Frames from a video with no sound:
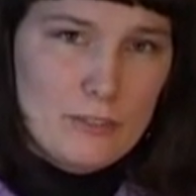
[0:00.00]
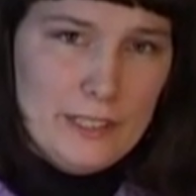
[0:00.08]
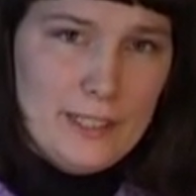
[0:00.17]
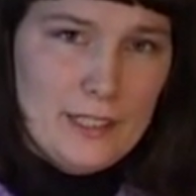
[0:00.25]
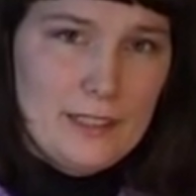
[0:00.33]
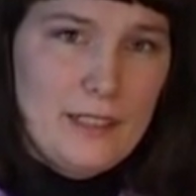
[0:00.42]

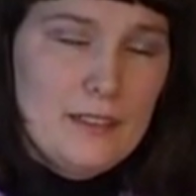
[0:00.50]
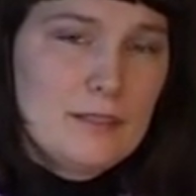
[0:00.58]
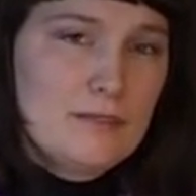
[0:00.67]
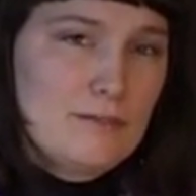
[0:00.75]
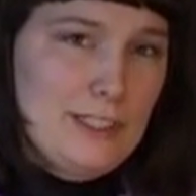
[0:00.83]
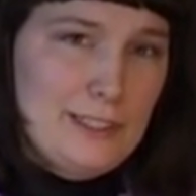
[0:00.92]
выхода
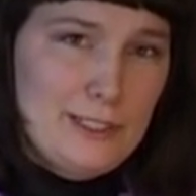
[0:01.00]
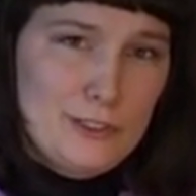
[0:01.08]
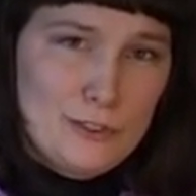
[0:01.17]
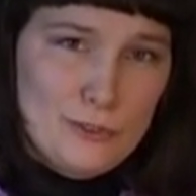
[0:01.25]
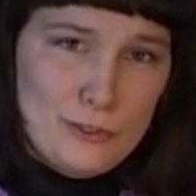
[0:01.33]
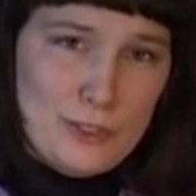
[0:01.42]
в этой
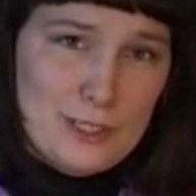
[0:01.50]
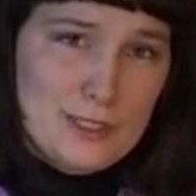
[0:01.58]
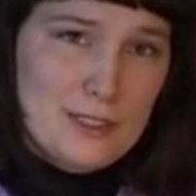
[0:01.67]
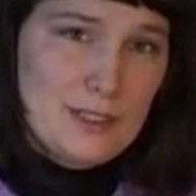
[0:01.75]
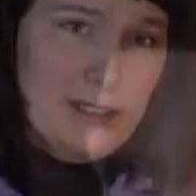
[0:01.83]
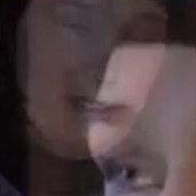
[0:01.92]
ситуации,